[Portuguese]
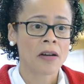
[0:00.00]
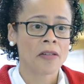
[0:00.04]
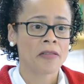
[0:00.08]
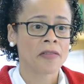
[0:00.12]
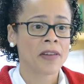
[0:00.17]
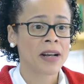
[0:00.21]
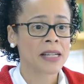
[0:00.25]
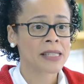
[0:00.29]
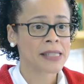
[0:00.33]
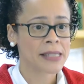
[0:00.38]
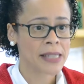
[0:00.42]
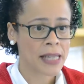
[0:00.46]

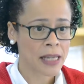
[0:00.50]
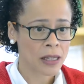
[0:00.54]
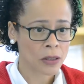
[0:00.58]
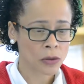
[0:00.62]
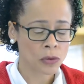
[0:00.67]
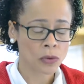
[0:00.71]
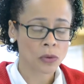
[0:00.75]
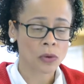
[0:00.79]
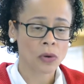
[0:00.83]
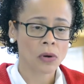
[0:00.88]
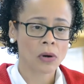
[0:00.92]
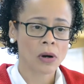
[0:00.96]

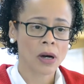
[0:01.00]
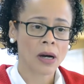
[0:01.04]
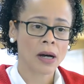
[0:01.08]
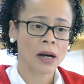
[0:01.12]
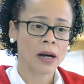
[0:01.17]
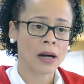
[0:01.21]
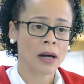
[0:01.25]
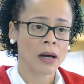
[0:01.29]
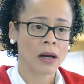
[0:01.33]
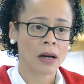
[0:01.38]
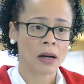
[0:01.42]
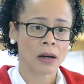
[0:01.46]
fazendo
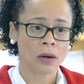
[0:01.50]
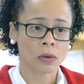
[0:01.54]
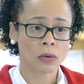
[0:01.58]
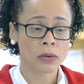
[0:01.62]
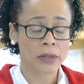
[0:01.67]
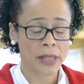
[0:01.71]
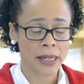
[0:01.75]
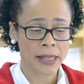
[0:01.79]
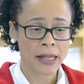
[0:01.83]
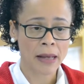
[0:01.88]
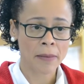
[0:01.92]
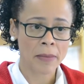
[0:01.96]
ah, o
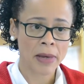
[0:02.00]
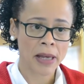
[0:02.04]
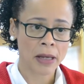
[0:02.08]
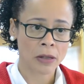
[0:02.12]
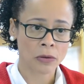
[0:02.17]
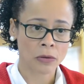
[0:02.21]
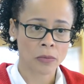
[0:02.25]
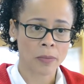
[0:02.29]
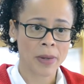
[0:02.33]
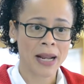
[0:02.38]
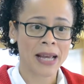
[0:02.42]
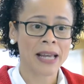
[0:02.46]

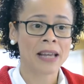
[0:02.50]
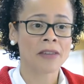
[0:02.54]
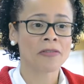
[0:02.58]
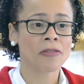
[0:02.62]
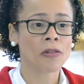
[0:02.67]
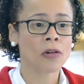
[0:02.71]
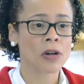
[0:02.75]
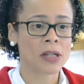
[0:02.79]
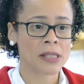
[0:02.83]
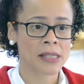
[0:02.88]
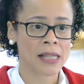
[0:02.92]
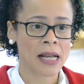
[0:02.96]
treinamento para
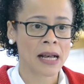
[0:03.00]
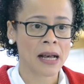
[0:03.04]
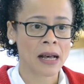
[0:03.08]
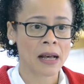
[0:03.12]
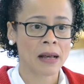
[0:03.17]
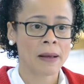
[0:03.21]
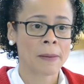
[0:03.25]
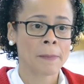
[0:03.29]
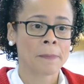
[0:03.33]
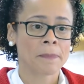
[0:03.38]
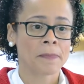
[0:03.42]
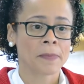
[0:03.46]
reforçar
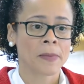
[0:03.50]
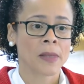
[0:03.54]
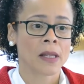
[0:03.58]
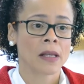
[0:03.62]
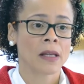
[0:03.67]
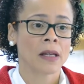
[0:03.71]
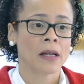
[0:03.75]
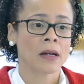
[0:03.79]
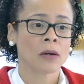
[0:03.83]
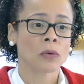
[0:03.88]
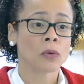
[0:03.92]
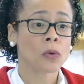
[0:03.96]

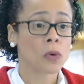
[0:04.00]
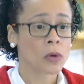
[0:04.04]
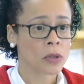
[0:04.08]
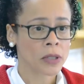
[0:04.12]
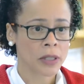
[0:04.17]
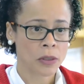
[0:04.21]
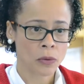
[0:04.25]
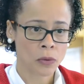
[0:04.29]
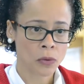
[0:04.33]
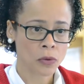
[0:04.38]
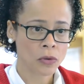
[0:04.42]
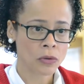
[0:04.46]
eh, o
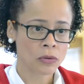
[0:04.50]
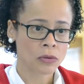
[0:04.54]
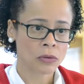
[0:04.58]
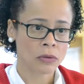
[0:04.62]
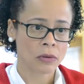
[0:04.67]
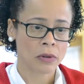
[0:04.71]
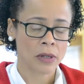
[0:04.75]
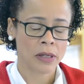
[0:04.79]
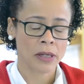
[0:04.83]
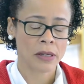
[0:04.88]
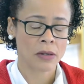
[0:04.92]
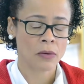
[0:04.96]

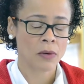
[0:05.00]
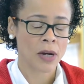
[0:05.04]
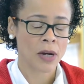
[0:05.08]
conteúdo, eu